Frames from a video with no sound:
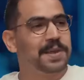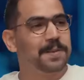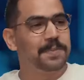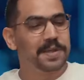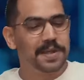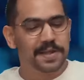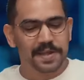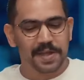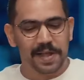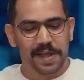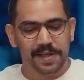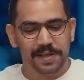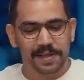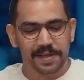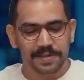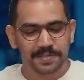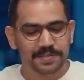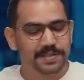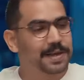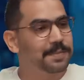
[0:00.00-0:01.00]
انا قبل اي حاجه
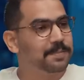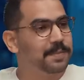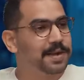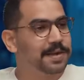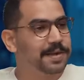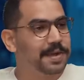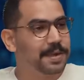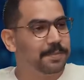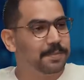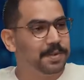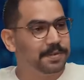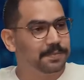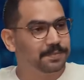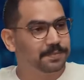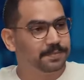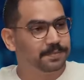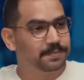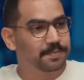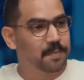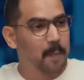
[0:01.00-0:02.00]
عايز العب معاك لعبه
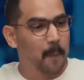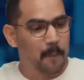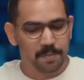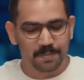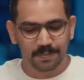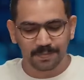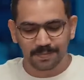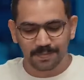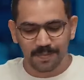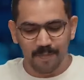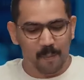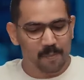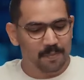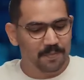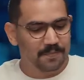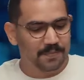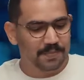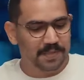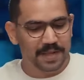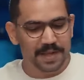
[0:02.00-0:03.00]

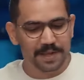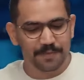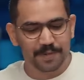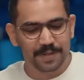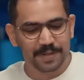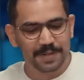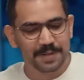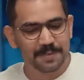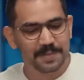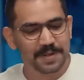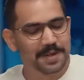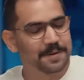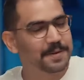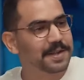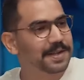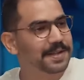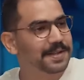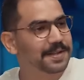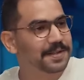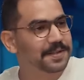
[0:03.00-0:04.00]
ليها فضل كبير قوي
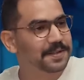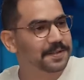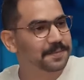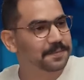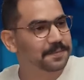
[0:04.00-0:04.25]
عليك